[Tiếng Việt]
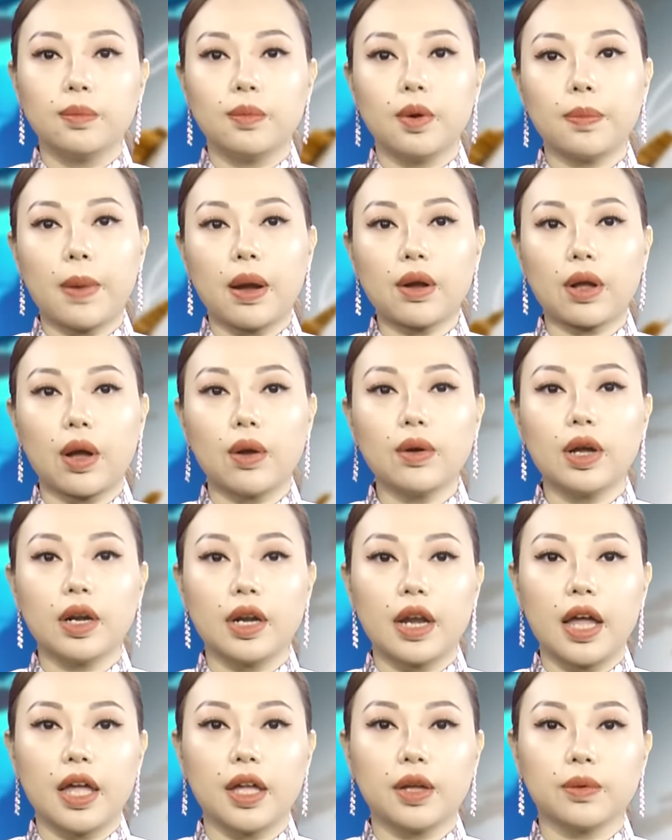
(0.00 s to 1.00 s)
Một báo cáo
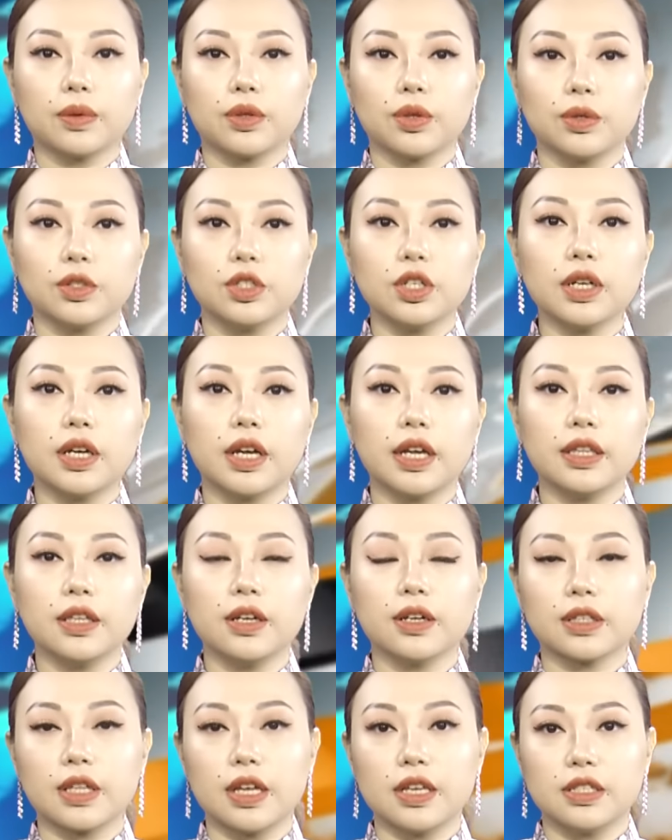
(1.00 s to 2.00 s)
gần đây của Tổ chức Khí
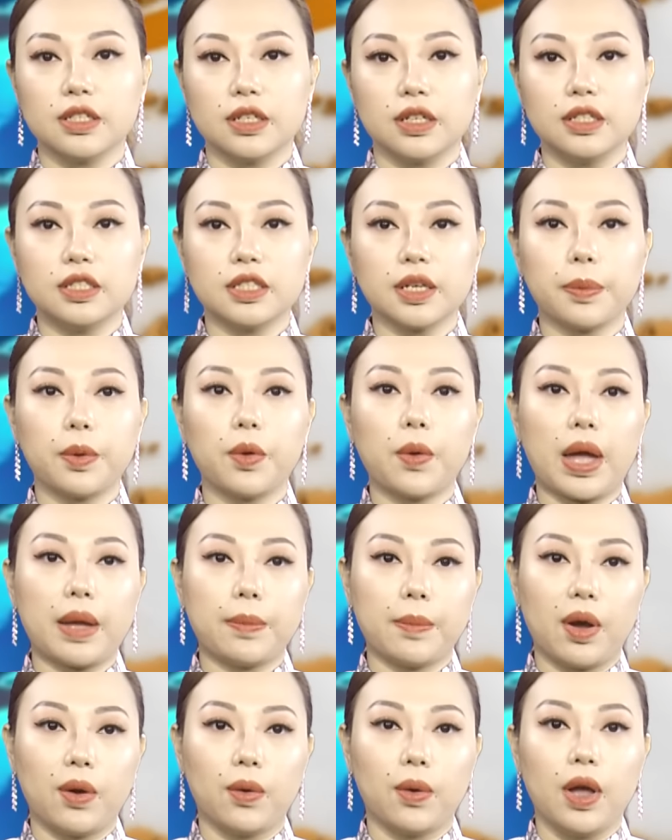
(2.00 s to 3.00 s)
tượng Thế giới
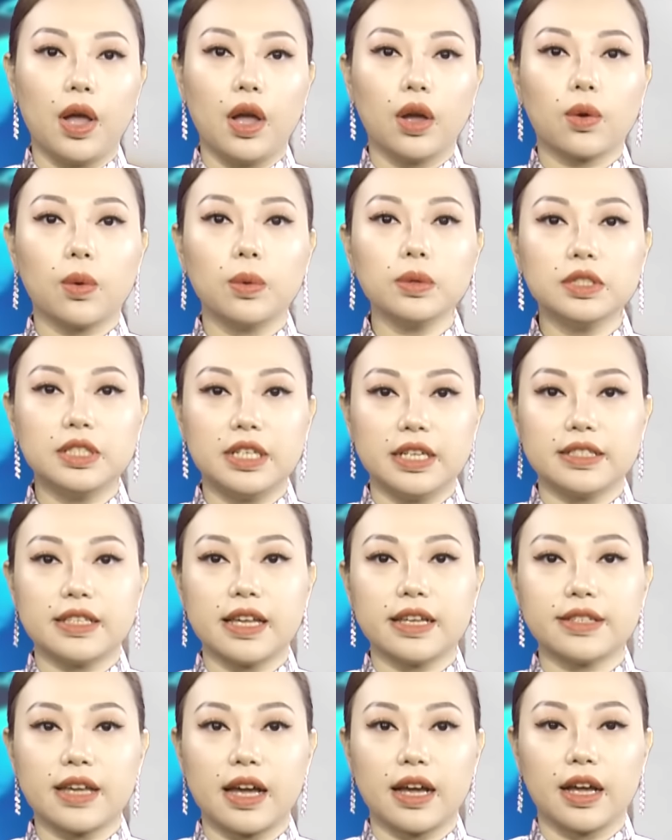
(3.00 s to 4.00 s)
WMO cũng chỉ
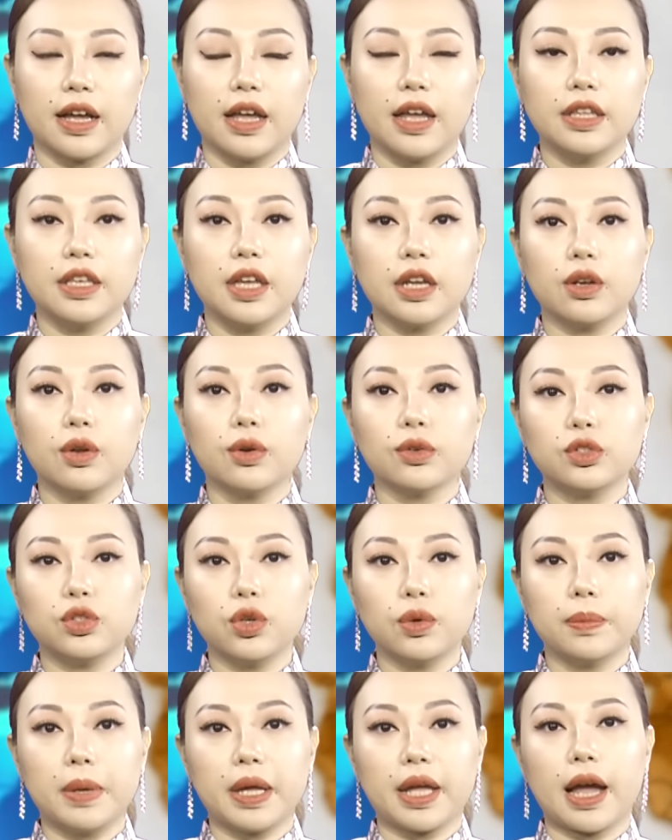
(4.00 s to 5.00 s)
ra rằng nhiệt độ
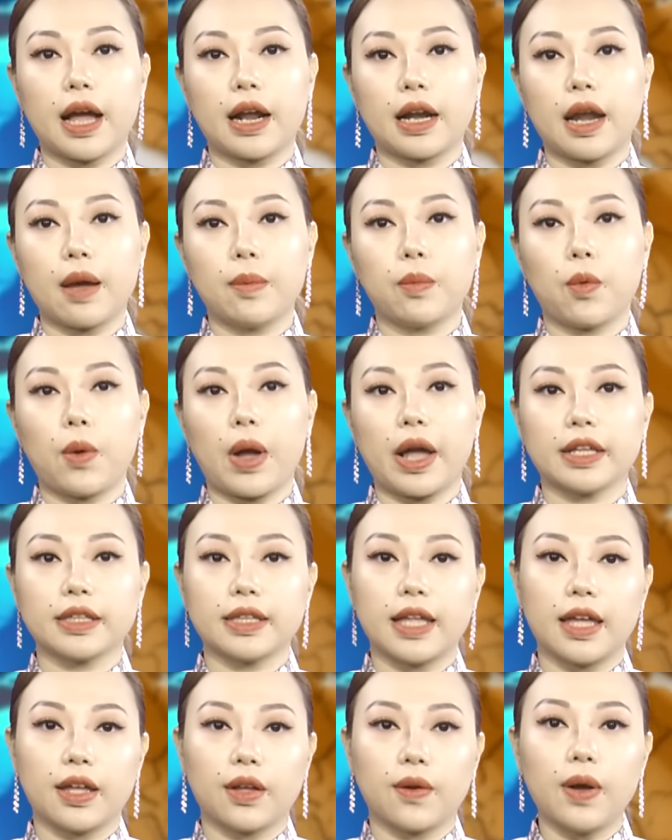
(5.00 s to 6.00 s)
trung bình hàng năm của hành
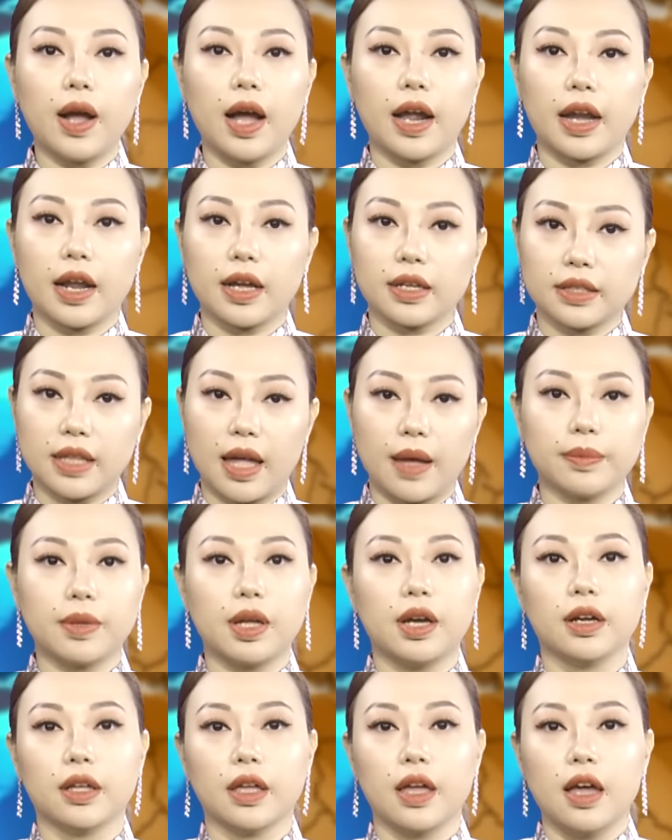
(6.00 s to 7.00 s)
tinh có khả năng tạm
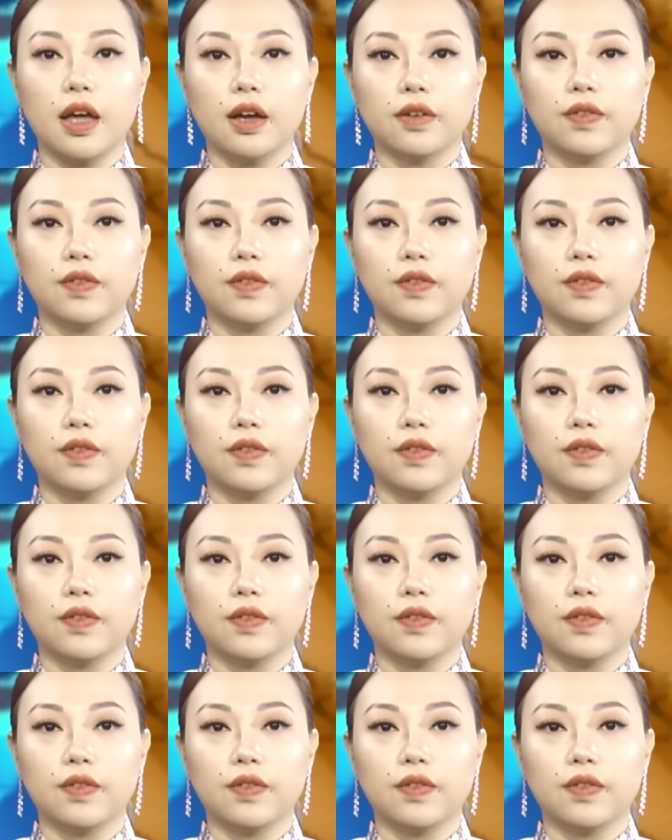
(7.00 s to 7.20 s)
thời